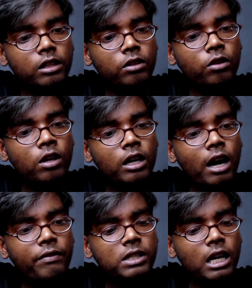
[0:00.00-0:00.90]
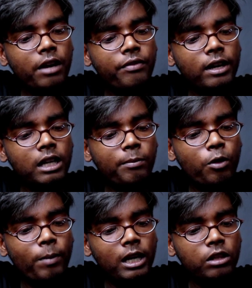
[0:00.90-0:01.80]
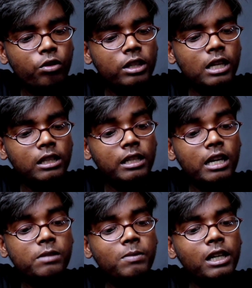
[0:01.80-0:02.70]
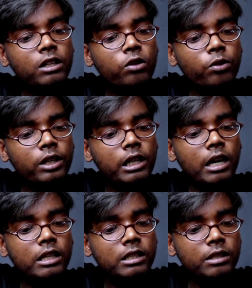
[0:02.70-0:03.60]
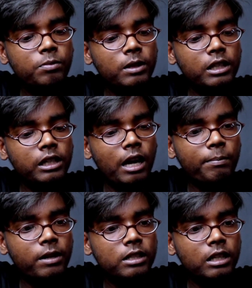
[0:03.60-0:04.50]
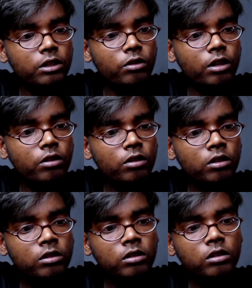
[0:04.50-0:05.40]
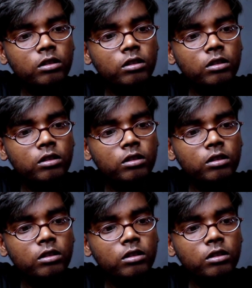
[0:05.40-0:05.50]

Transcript: देख सकते हो काफ़ी सारा इफेक्ट आपको पहले तो दिख जाता है यहाँ स्प्लिट टोनिंग जिस पे कि आप कर सकते हो देखो